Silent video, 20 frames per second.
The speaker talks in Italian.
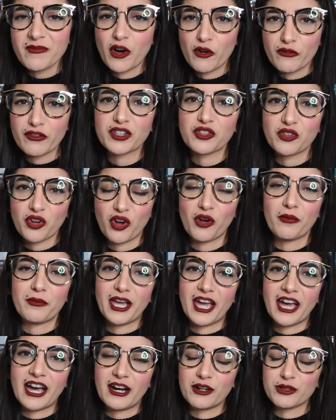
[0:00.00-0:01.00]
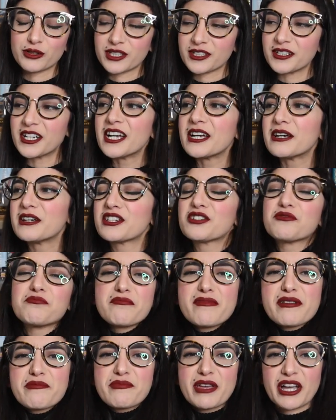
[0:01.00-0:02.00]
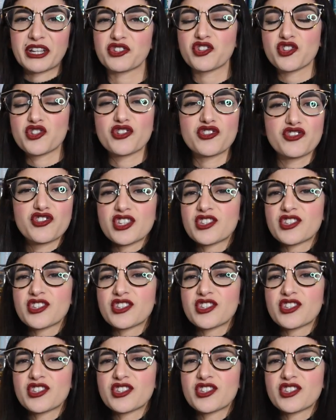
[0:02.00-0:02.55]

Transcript: ho fatto coming out e non mi piacciono,